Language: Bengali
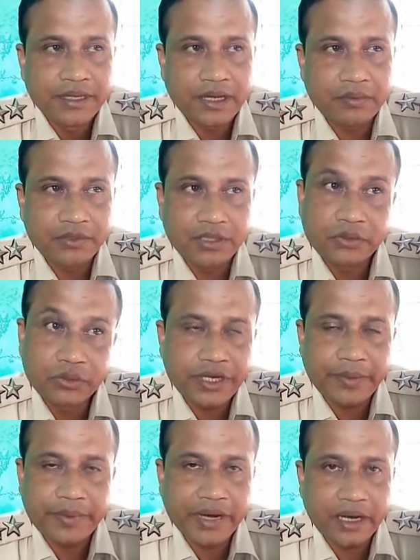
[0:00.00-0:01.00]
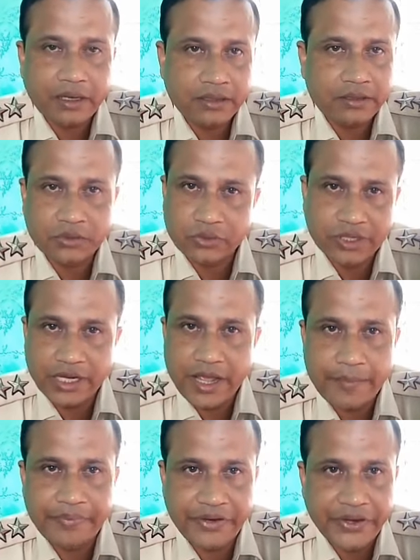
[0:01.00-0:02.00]
এর মধ্যে দুইটা ব্যারেল টোটালি
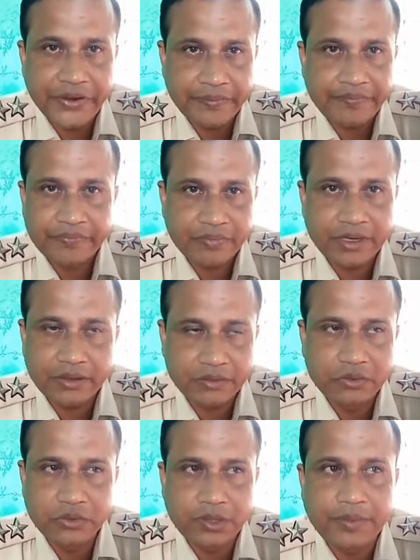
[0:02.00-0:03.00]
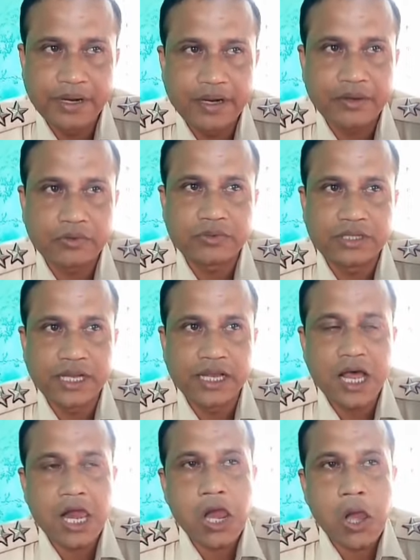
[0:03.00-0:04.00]
এমটি মানে দুইটা ব্যারেলে কোনো তেল
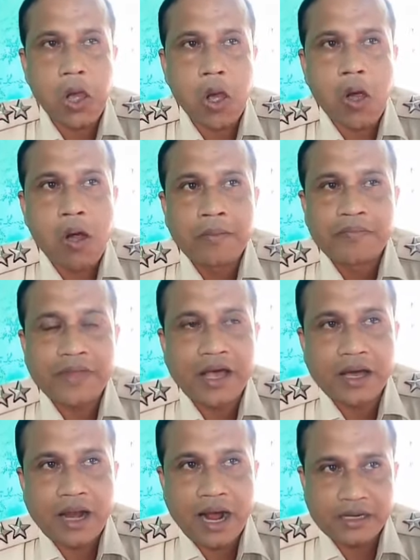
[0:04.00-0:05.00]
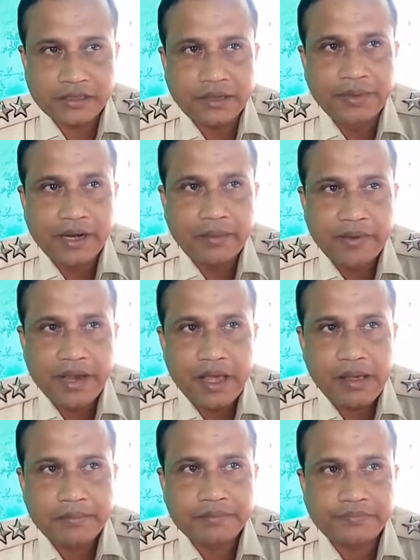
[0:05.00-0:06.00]
না আর আটটা ব্যারেল মিলে
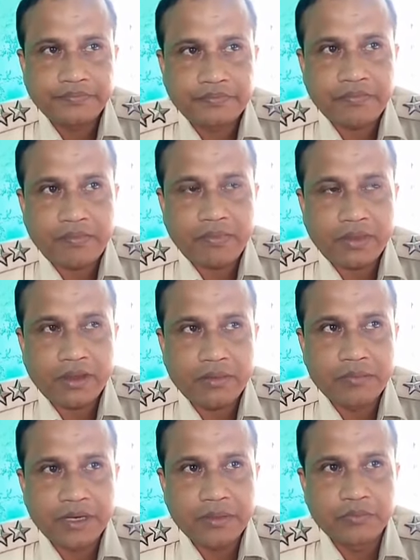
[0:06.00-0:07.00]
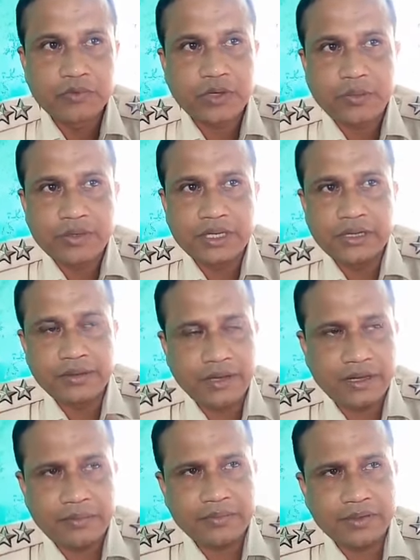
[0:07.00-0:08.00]
মানে মোটামুটি
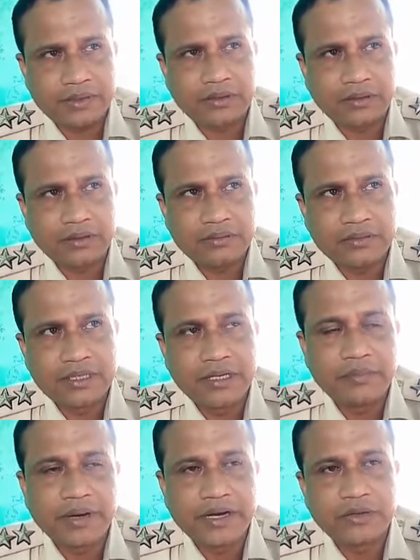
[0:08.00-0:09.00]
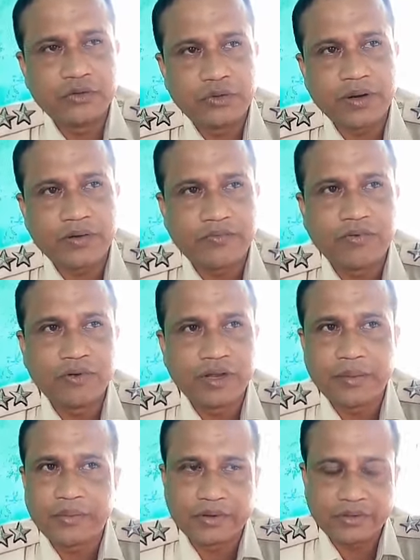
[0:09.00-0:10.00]
তিন ভাগের দুই ভাগ ফুল
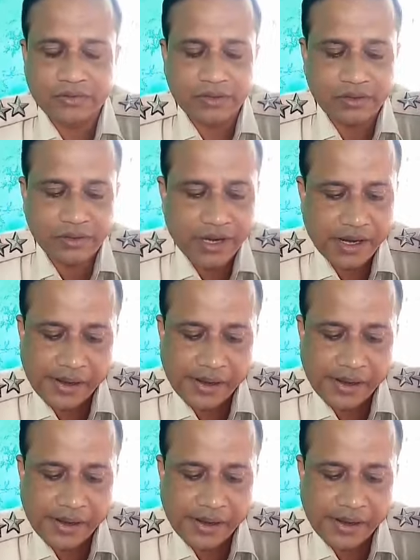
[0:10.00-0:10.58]
এমন করে করে